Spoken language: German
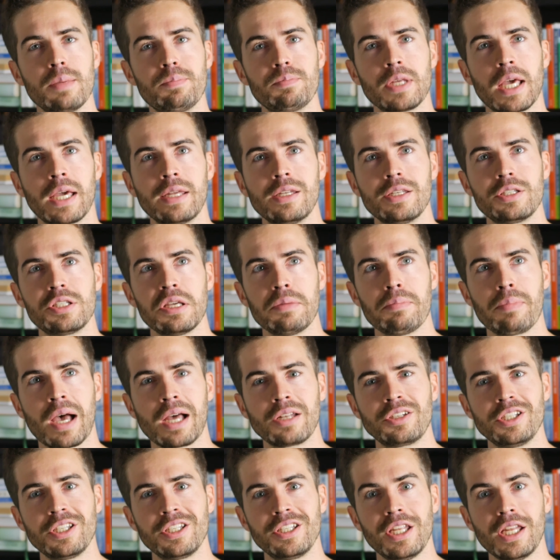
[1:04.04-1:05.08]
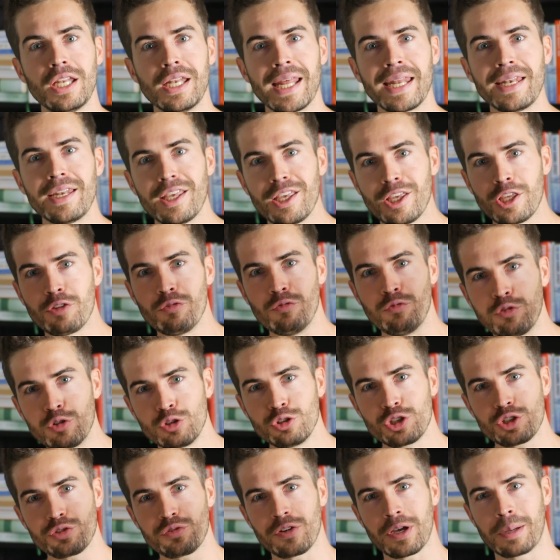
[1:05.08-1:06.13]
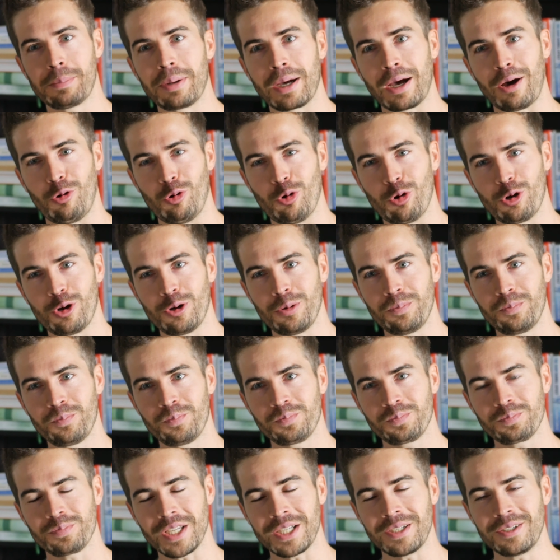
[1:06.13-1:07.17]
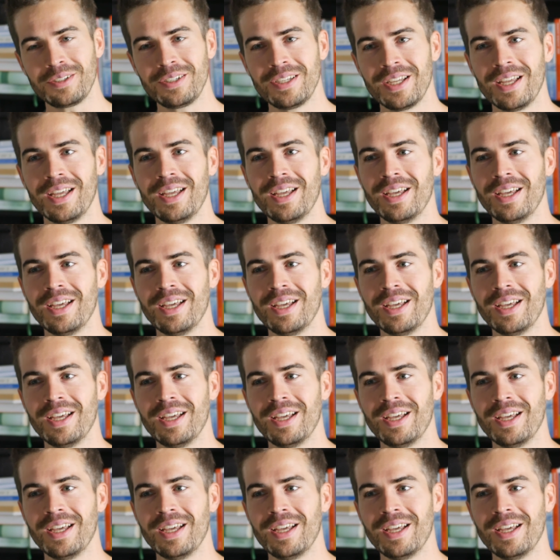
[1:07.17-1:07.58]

gibt eine Thematik, die nenne ich Wunschverbrauch. Ja?